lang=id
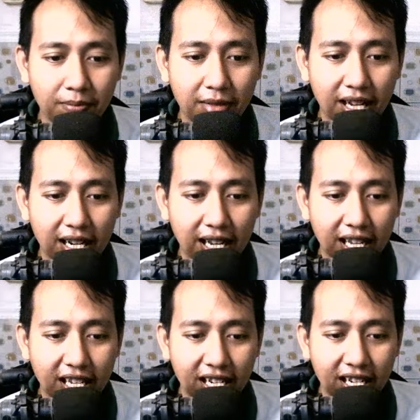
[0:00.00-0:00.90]

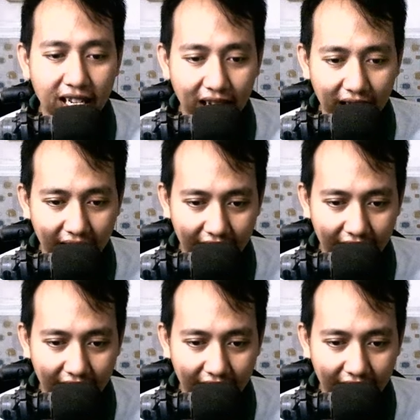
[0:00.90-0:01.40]
mengenai dari